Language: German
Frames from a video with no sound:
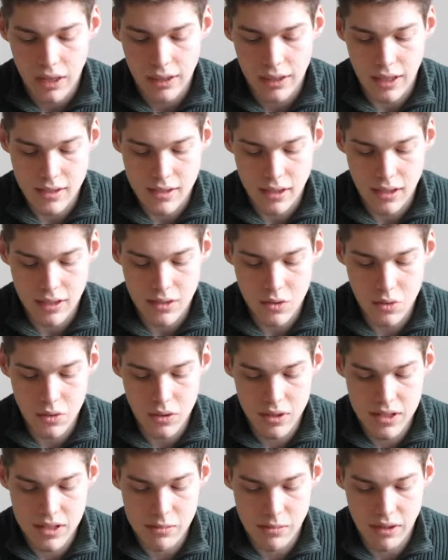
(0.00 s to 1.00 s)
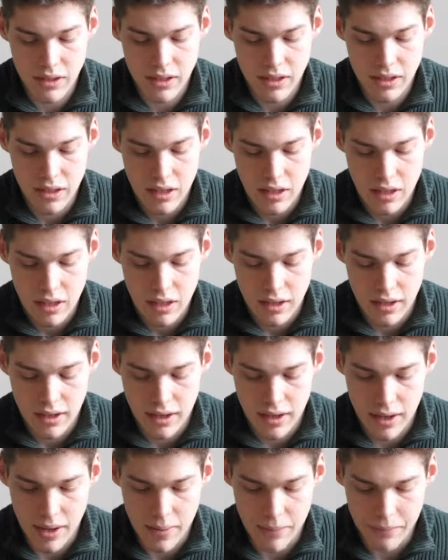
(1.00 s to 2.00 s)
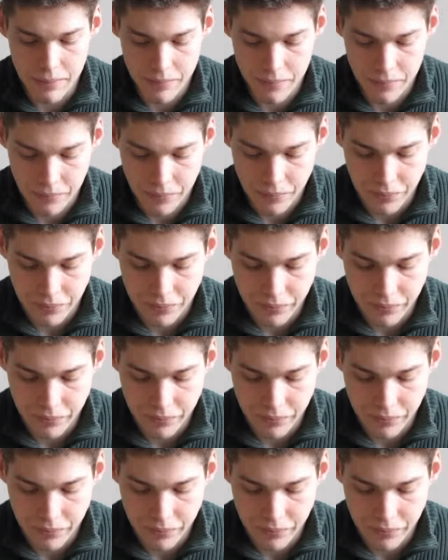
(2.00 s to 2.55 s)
Ja, also ganz kurz mal ähm,